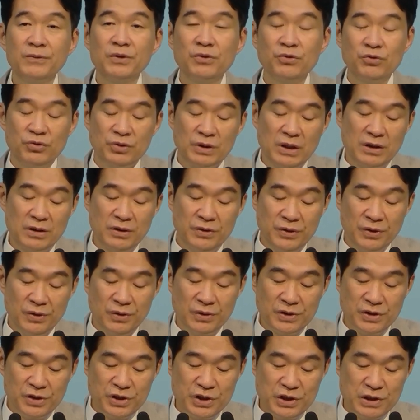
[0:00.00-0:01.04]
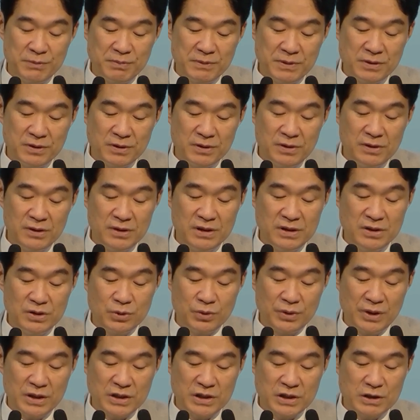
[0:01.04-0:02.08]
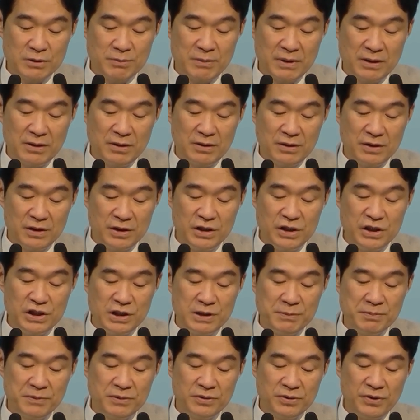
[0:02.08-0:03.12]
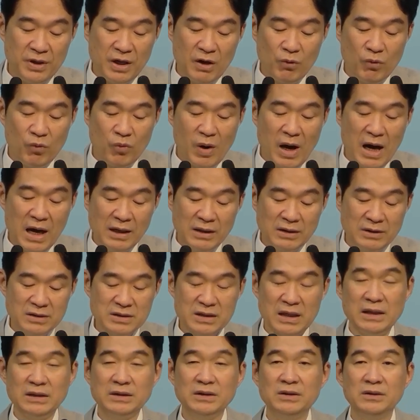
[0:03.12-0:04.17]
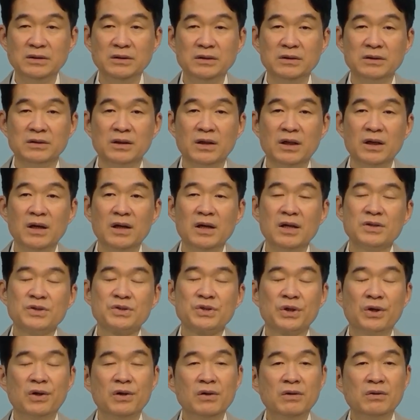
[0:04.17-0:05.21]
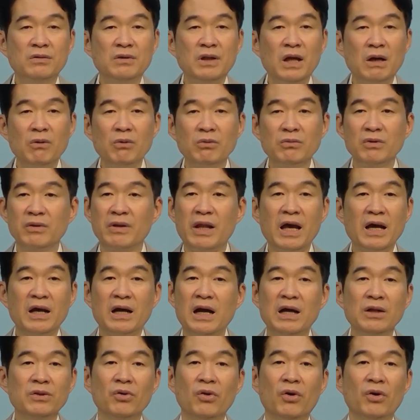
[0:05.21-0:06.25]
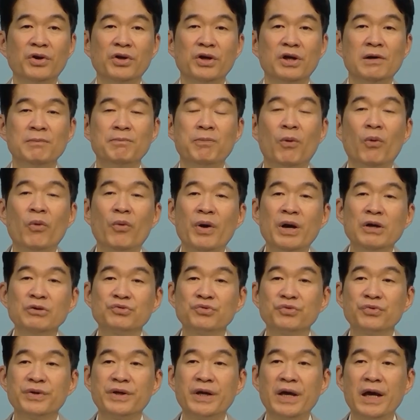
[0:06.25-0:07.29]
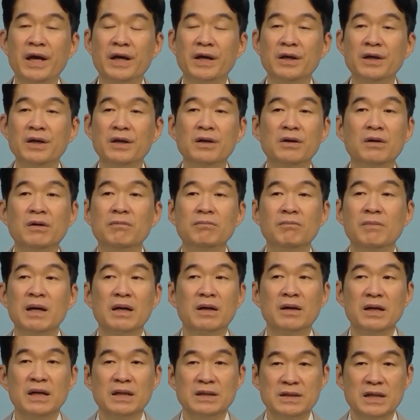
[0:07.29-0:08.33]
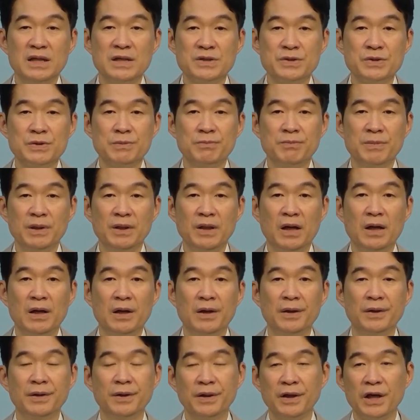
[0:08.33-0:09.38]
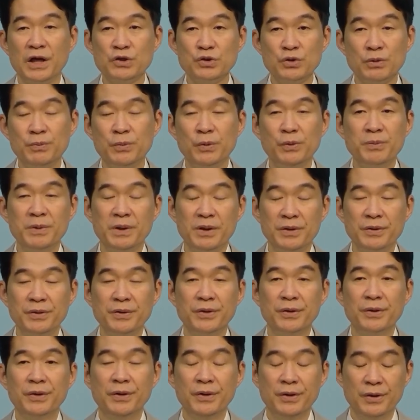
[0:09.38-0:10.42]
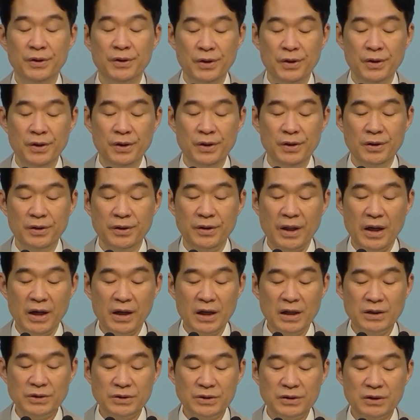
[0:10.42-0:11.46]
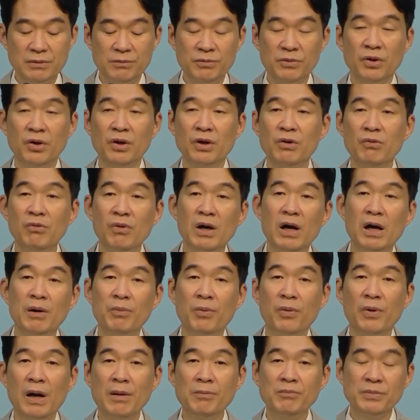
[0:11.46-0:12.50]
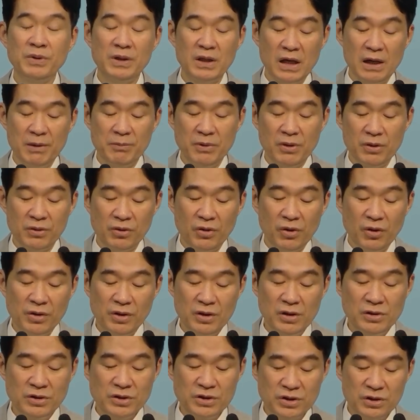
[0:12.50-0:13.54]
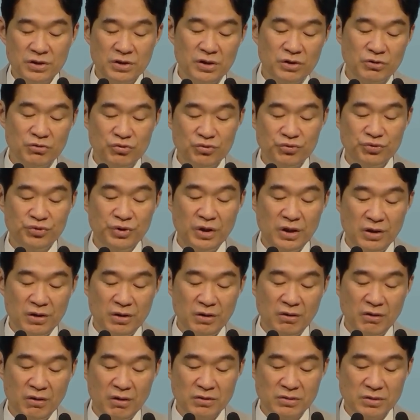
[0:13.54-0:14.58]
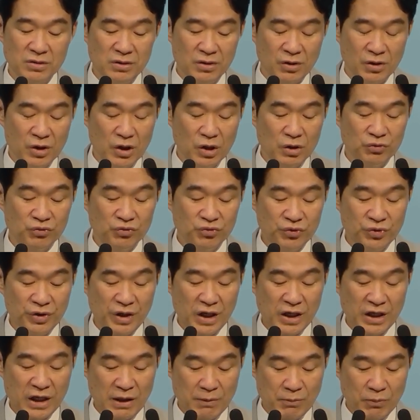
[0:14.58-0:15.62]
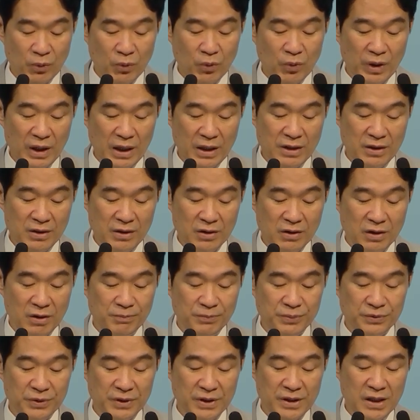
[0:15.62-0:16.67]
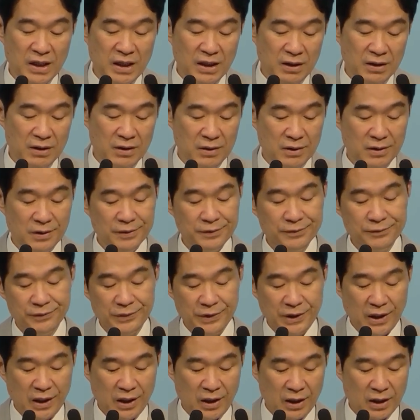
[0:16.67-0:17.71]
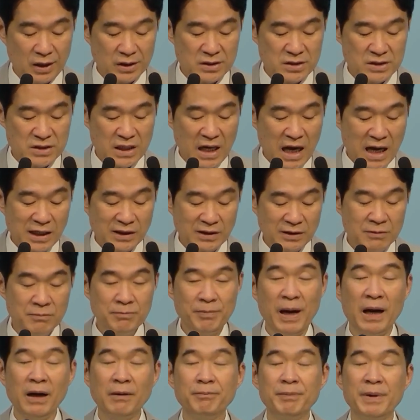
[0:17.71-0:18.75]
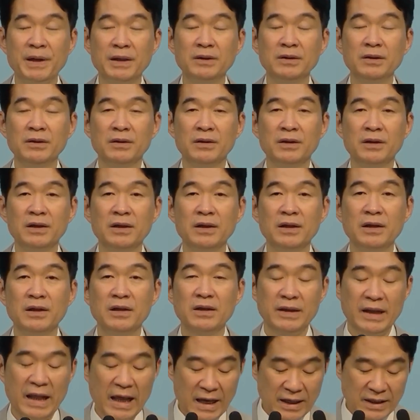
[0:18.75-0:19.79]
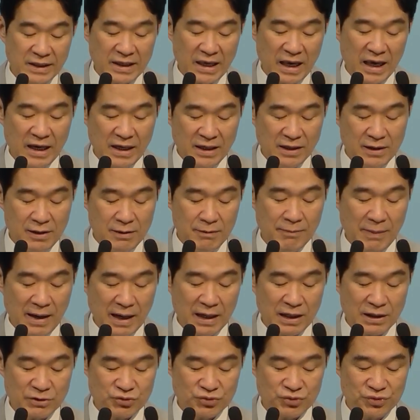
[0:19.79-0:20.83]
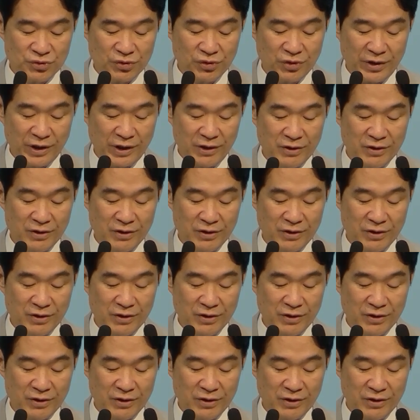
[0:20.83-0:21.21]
유다는요 이집트를 의존했지만은 이집트의 왕 자신은 절대로 내가 너희를 보호해 줄게 이런 말을 하지 않습니다. 계속 보면은요 내가 지금 너희와 함께하며 너희를 지켜줄 수 있는 것은 우리에게 뭐가 있는 것뿐이냐? 이게 작은 방패는 내 개인을 막아주는 거예요.